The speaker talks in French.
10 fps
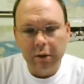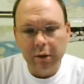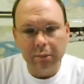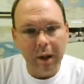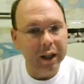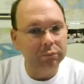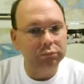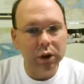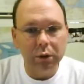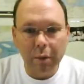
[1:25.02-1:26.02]
Mais
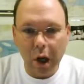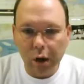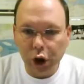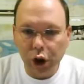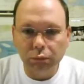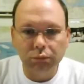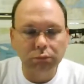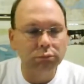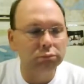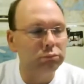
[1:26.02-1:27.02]
ils marchent.
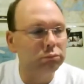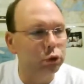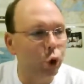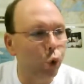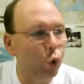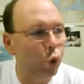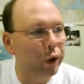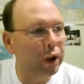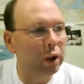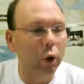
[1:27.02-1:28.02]

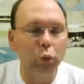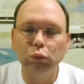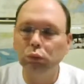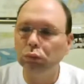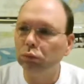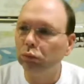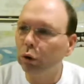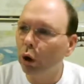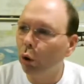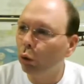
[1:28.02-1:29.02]
Do-di-do.
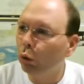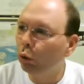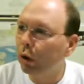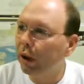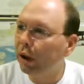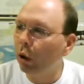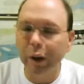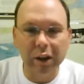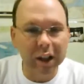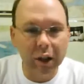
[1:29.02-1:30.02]
do do
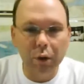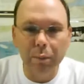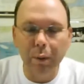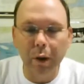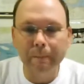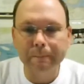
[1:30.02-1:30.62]
Ils n'écoutent pas.